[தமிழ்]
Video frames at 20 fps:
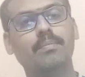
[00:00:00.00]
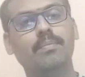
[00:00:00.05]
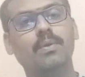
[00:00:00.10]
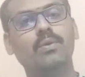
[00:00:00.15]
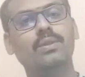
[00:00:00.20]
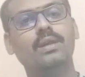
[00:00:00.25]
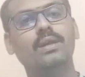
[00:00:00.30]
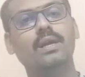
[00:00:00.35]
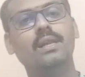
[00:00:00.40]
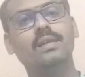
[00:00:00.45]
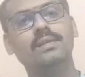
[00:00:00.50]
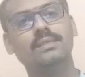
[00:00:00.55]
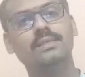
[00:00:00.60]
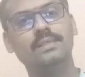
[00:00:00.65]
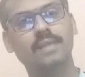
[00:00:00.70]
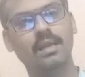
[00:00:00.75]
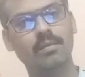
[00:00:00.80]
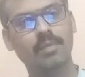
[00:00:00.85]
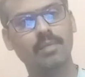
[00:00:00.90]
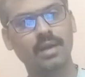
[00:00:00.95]
பகுதிகள்
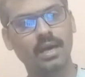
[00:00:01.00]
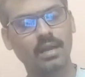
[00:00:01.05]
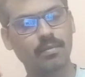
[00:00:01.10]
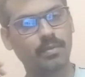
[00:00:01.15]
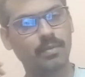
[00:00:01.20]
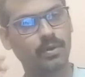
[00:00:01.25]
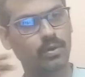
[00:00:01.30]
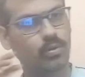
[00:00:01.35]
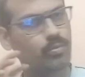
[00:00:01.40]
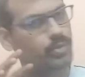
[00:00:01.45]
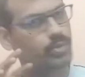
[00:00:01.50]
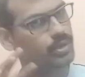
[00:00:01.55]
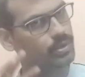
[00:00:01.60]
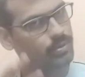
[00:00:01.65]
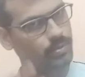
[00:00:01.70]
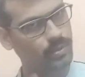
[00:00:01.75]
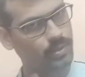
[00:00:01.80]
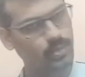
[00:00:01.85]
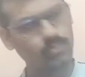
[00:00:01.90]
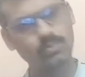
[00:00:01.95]
செயல்பட ஆரம்பிக்கும்
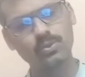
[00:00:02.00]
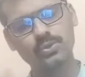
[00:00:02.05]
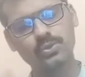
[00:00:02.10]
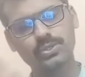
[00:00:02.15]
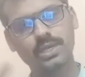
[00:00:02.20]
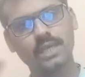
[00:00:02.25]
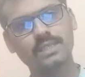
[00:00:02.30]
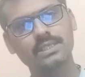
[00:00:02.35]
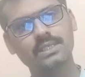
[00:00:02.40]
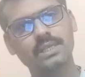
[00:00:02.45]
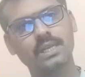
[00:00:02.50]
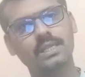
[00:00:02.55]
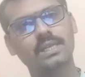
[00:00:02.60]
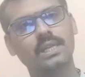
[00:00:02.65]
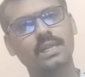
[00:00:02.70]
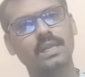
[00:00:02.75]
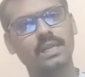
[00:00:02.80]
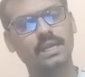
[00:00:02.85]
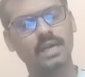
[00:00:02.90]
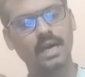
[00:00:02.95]
என்பதும் ஒரு
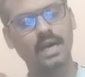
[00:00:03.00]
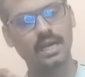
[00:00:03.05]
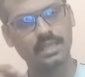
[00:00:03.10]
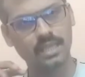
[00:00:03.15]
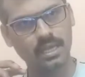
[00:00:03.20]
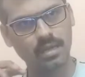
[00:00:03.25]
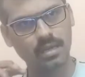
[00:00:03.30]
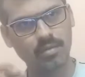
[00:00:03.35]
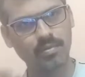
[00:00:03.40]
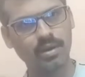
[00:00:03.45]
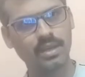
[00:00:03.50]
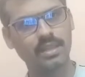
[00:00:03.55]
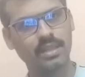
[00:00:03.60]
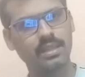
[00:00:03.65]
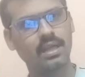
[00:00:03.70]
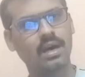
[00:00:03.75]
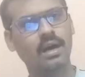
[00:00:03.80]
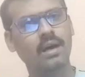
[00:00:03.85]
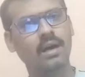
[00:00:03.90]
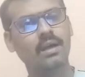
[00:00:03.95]
சாஸ்திரத்தில் இருக்குது அதே மாதிரி
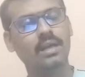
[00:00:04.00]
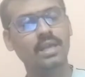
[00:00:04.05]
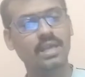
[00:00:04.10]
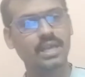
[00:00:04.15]
தான்